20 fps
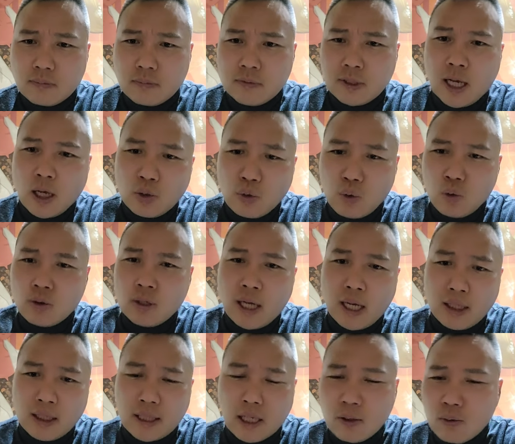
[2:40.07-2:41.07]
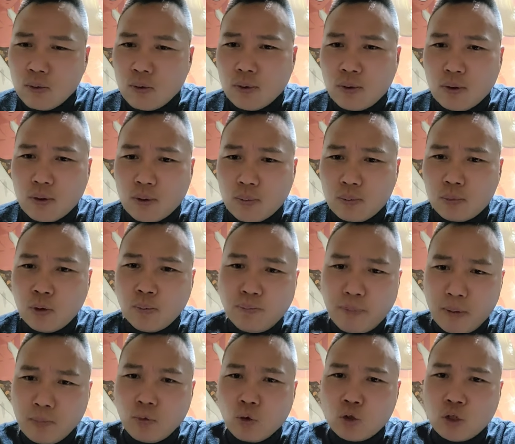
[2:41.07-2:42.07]
약속을 하지 않고
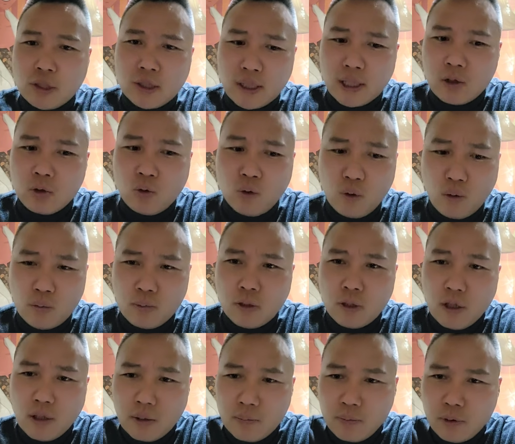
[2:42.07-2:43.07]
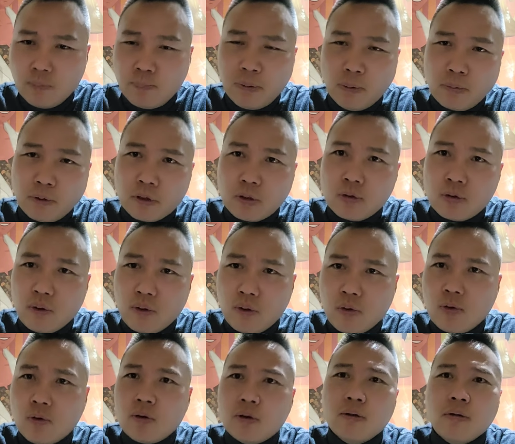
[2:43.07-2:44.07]
불법 녹취를 하고
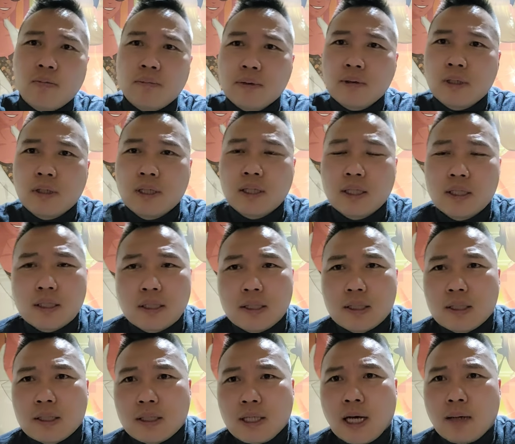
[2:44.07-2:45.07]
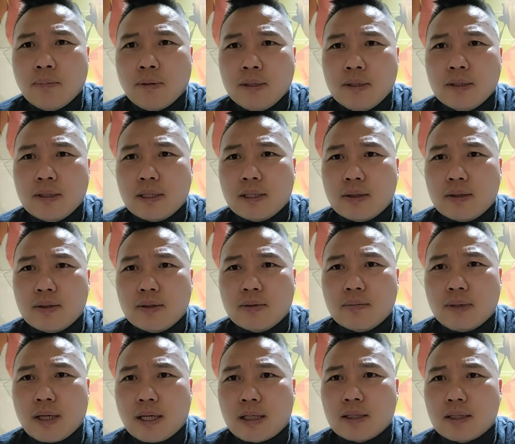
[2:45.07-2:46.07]
불법적으로 까버린 거예요.
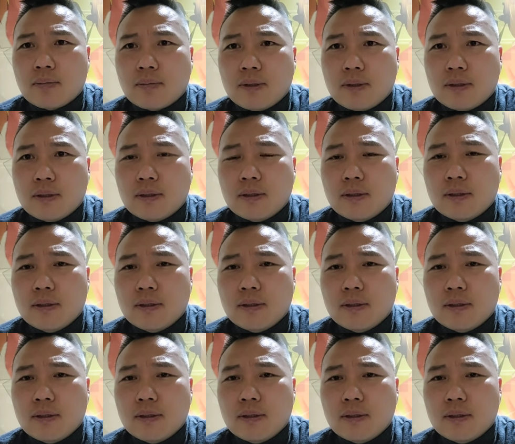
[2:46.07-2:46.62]
말하자면.